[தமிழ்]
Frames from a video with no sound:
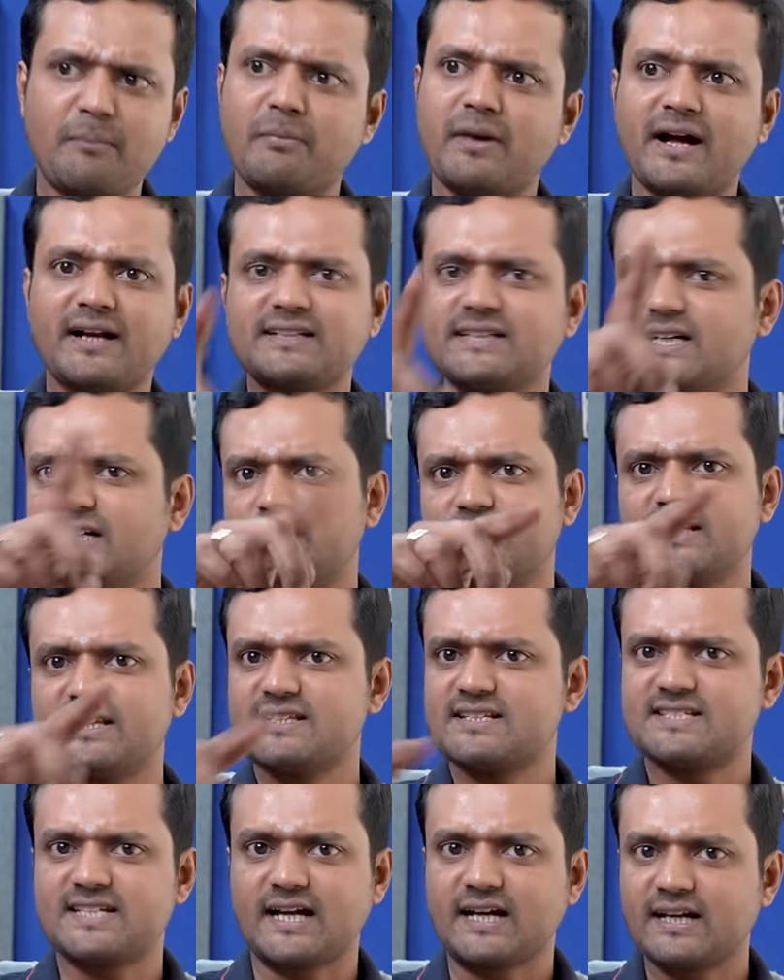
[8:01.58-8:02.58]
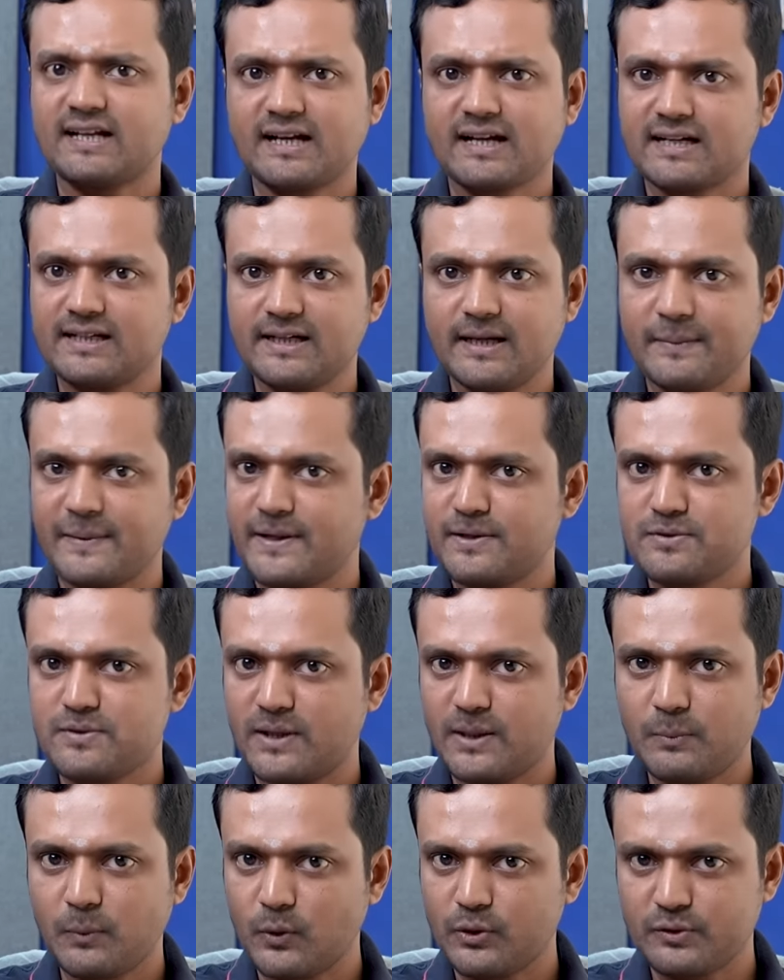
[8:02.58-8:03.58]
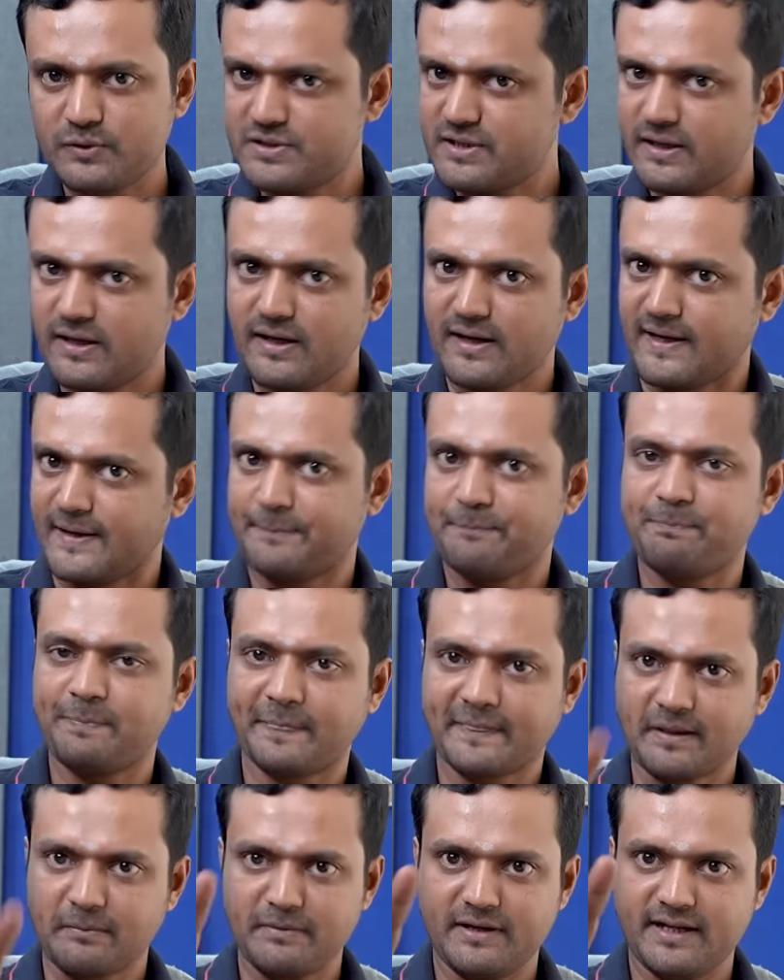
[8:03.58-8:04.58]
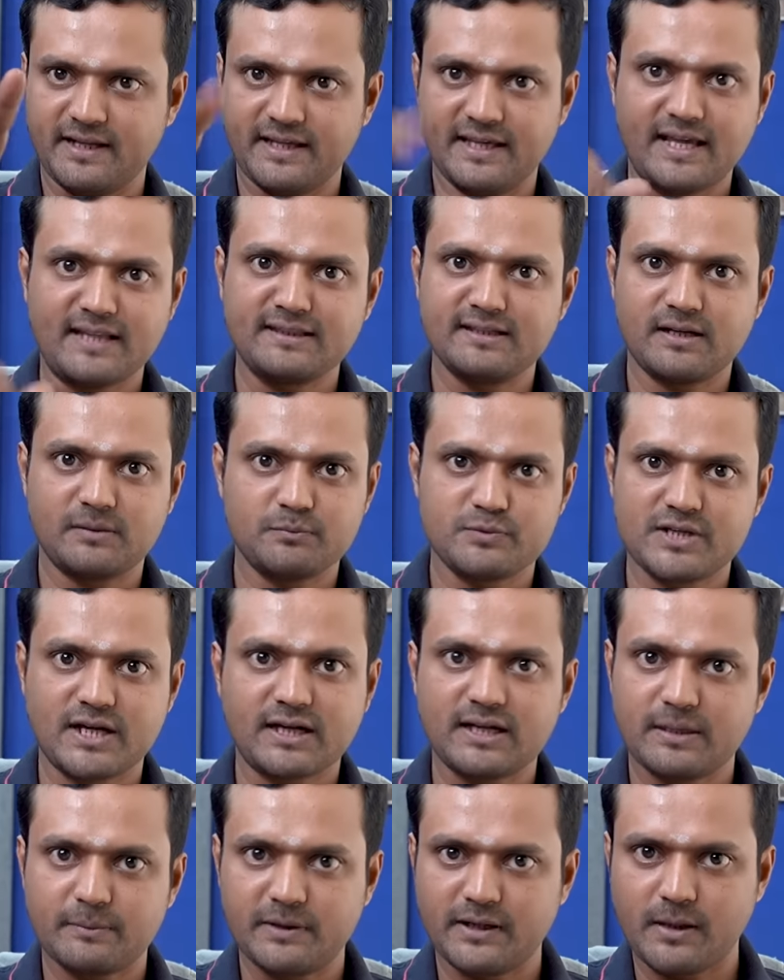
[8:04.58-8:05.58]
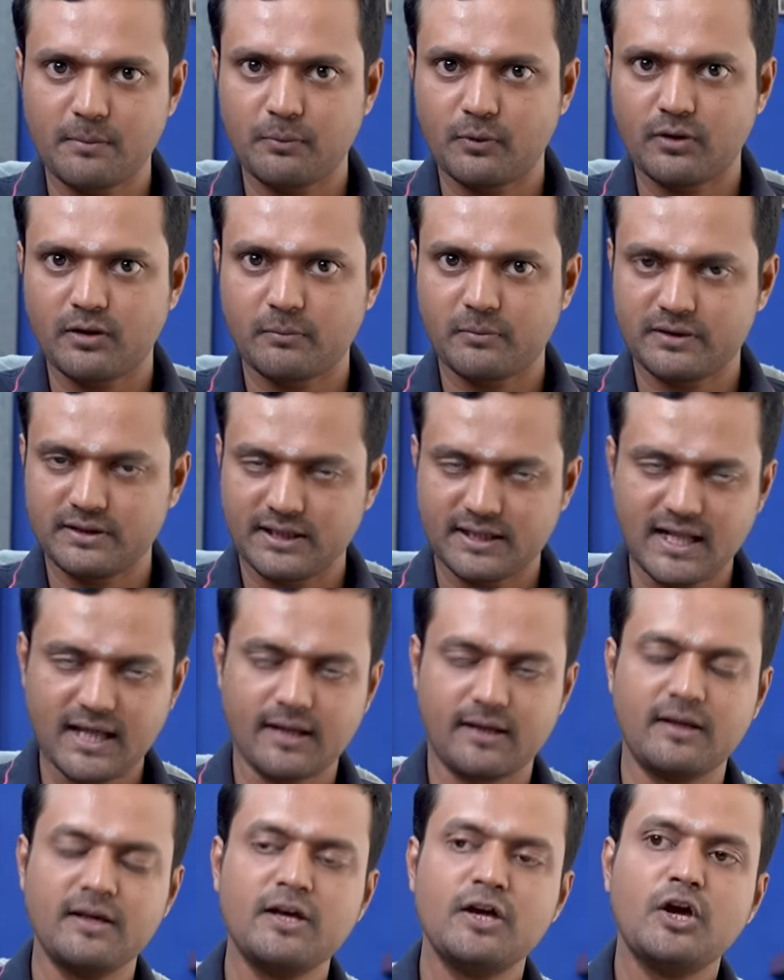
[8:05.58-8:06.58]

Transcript: நம்ம ஆட்கள் வந்து அது சக்கரங்கள் அப்படின்னு சொல்லி போட்டு வச்சுருக்காங்க நம்ம இன்றைக்கி எந்திரம் சக்கரமெல்லாம் போடுறோம் பார்த்திங்களா